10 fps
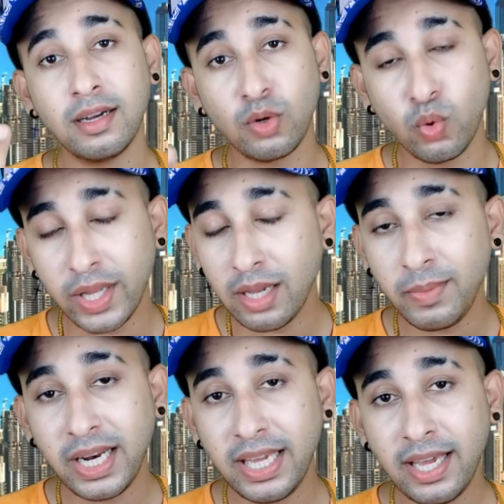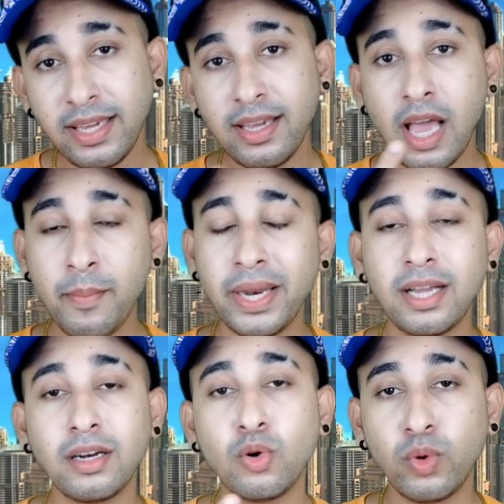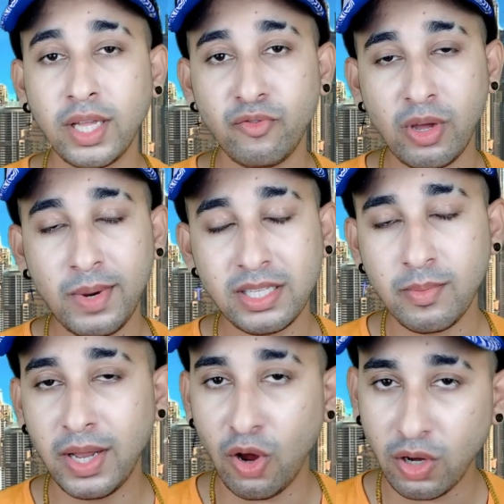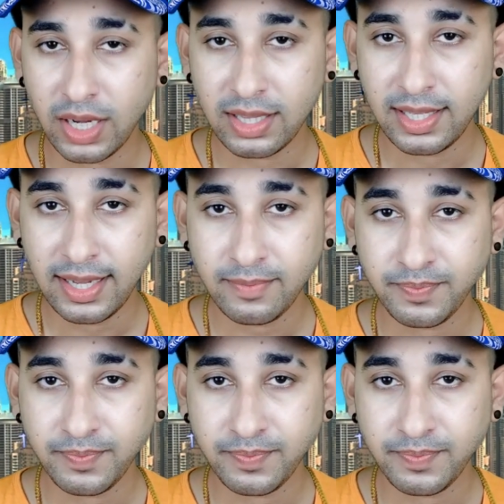कोरियन भी नहीं है ये अमेरिकन कोरियन फैमिली से बिलोंग करती हैं